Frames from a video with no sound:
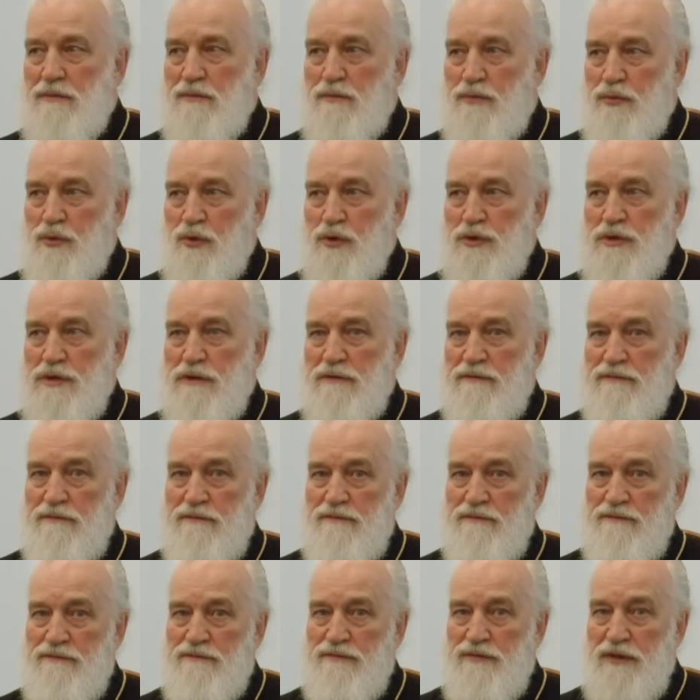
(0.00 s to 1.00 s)
Божий»
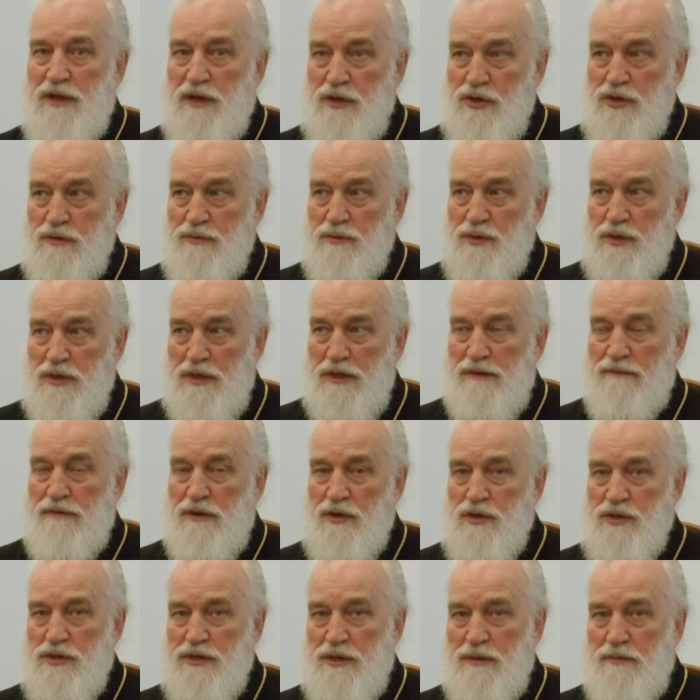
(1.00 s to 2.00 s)
в нашем
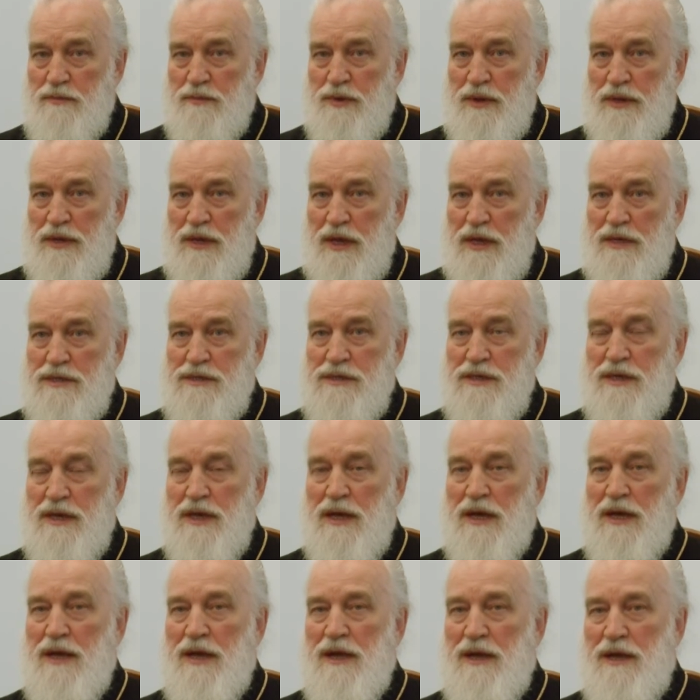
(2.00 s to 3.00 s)
человеческом понятии
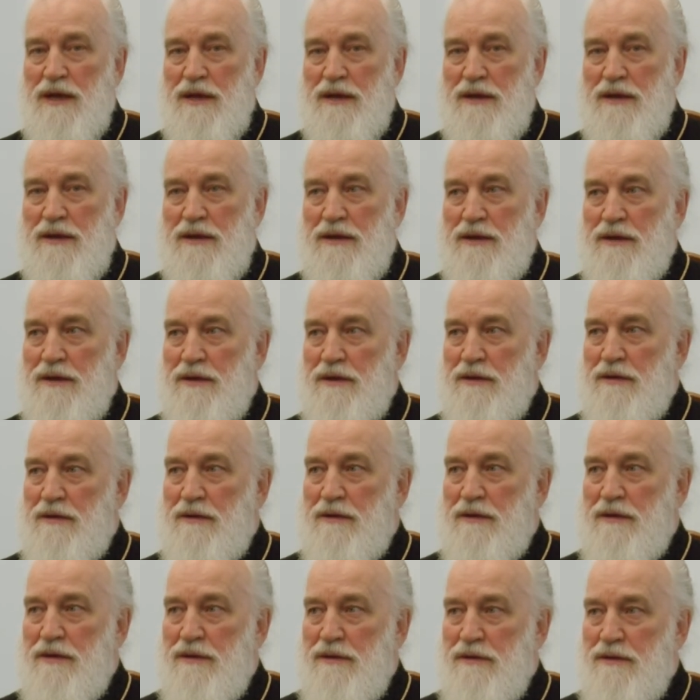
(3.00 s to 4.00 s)

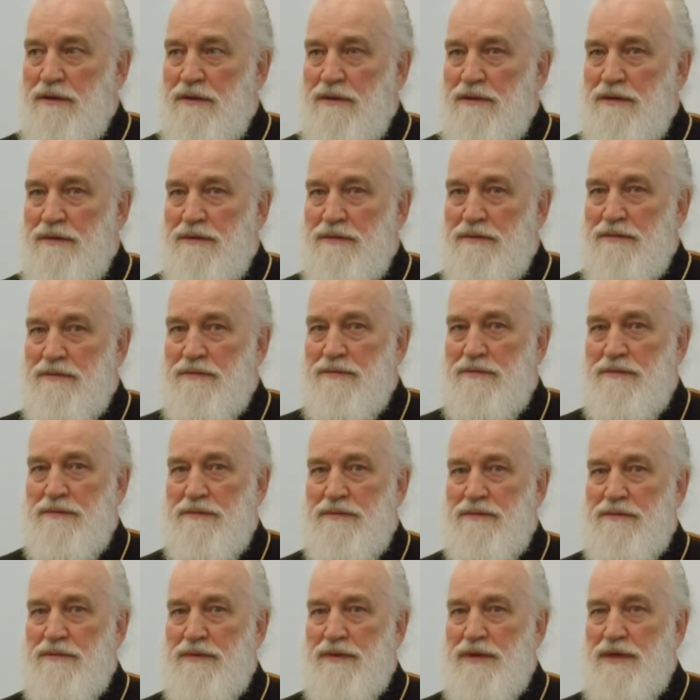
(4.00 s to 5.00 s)
э, э
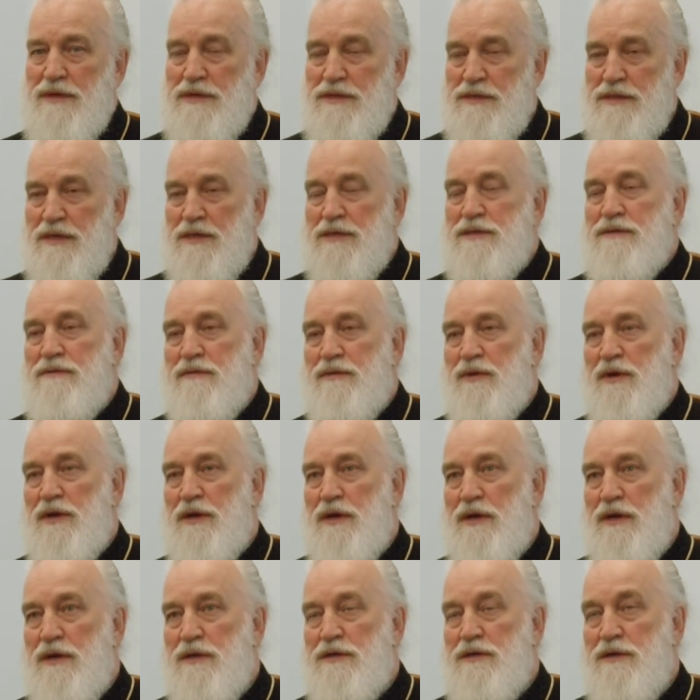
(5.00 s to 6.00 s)
естественно
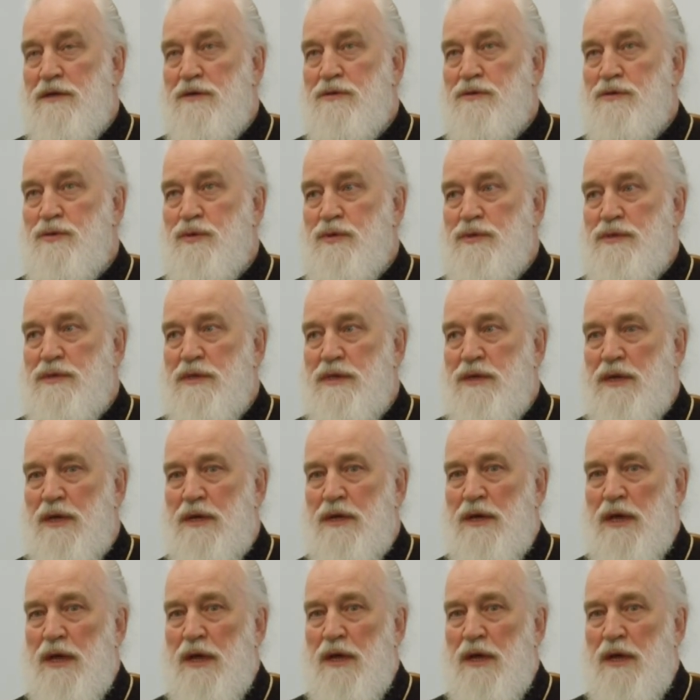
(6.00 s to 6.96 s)
характеризуется как